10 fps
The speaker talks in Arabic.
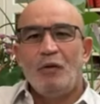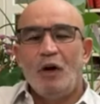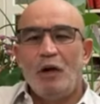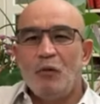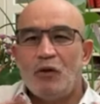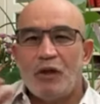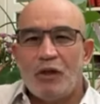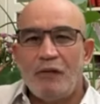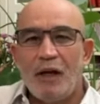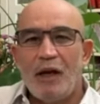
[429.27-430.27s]

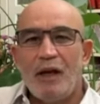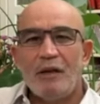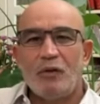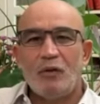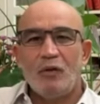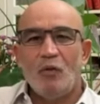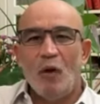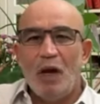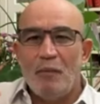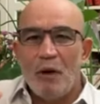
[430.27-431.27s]
والمستشفيات
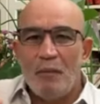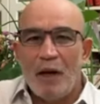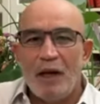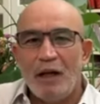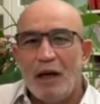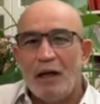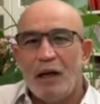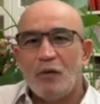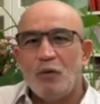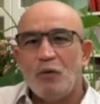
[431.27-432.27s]
والمباني
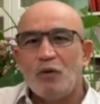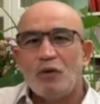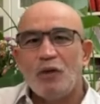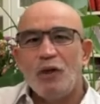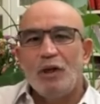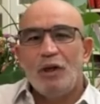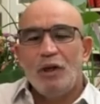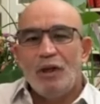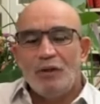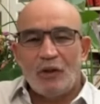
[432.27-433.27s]
على رؤوس
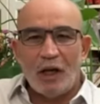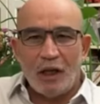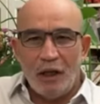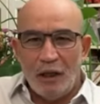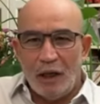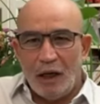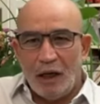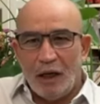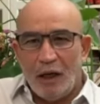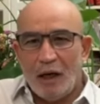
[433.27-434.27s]

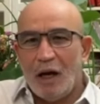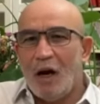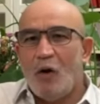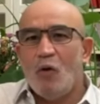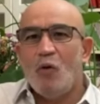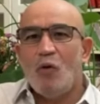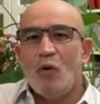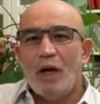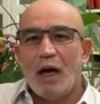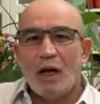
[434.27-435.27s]
ساكنيها راحوا
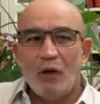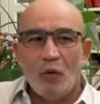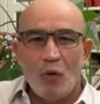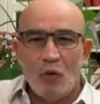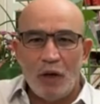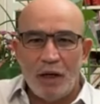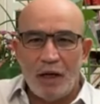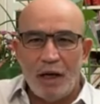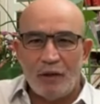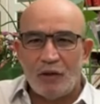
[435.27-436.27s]
يخنقون
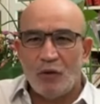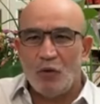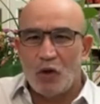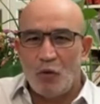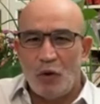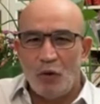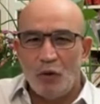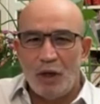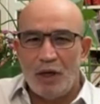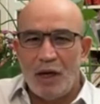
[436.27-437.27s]
الناس
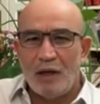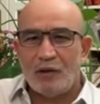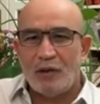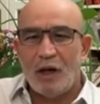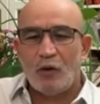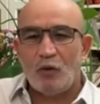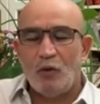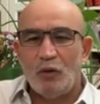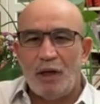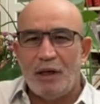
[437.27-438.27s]
يجوعون الناس
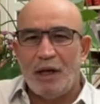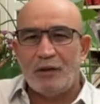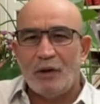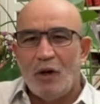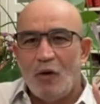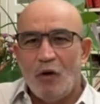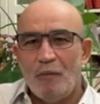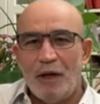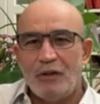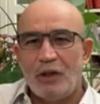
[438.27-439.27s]
يقتلون الناس
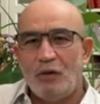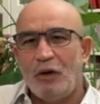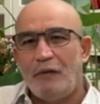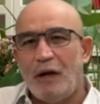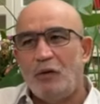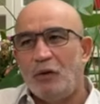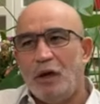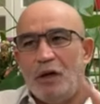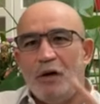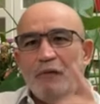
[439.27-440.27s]
وما زالوا يفعلون
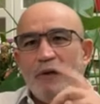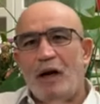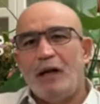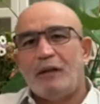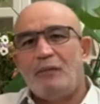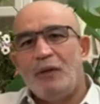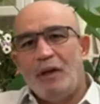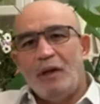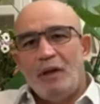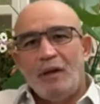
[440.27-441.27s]
اليوم فقط
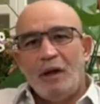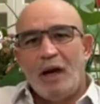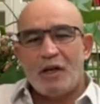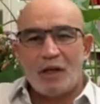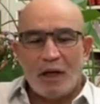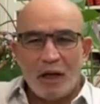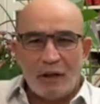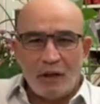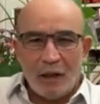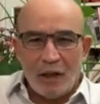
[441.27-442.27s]

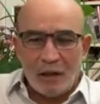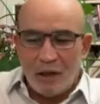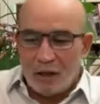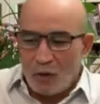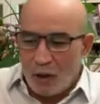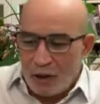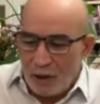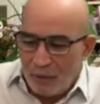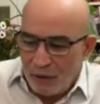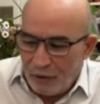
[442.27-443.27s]
عشرات القتلى
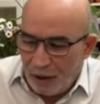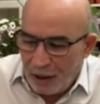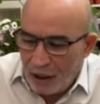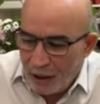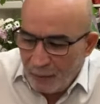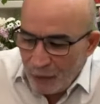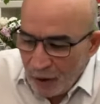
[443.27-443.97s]
شهداء باذن الله